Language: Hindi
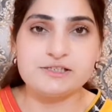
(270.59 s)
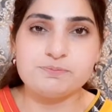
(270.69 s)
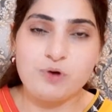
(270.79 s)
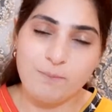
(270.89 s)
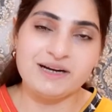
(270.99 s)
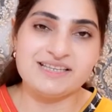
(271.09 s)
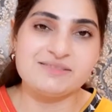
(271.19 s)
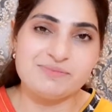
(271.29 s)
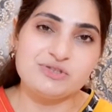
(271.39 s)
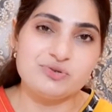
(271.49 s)
प्रॉपर्टीज़
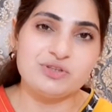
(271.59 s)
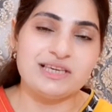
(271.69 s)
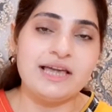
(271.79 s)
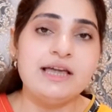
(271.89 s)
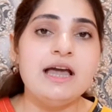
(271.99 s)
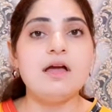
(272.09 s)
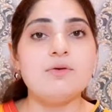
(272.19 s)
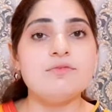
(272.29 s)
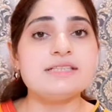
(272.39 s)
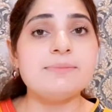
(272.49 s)
मौजूद होती हैं
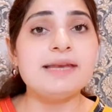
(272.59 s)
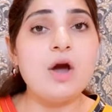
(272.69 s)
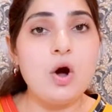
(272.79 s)
वैसे मैंने